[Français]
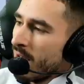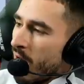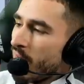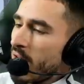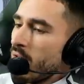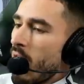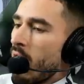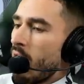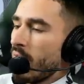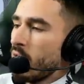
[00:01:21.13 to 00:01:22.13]
En vrai, non,
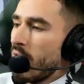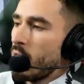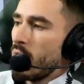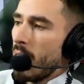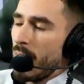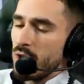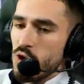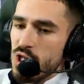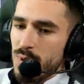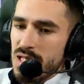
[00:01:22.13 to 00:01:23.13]
en vrai de vrai, l'appart que
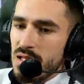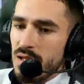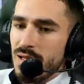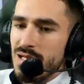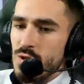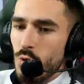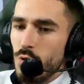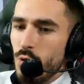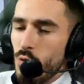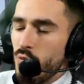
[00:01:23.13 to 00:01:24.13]
j'ai pris, c'était une ristourne
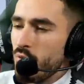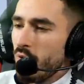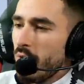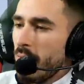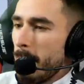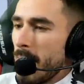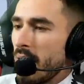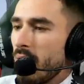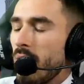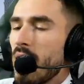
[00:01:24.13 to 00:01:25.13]
de ouf. Et
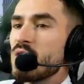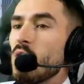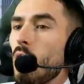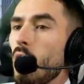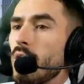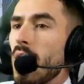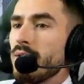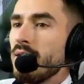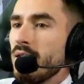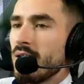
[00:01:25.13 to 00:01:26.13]
euh, là, j'ai
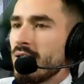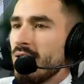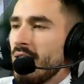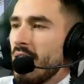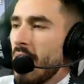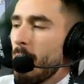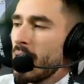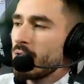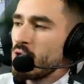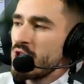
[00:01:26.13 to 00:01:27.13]
re-regardé
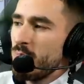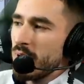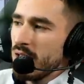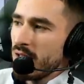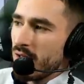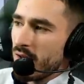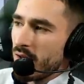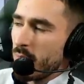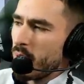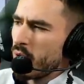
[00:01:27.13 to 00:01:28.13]
l'appart que j'ai pris
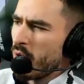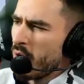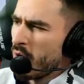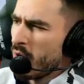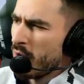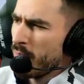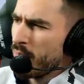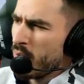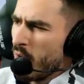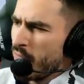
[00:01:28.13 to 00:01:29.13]
euh, pendant.
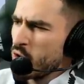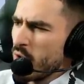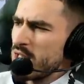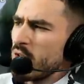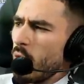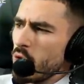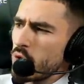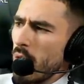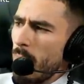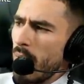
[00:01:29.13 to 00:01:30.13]
En fait, je suis resté 30
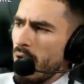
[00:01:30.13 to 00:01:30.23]
jours là-bas.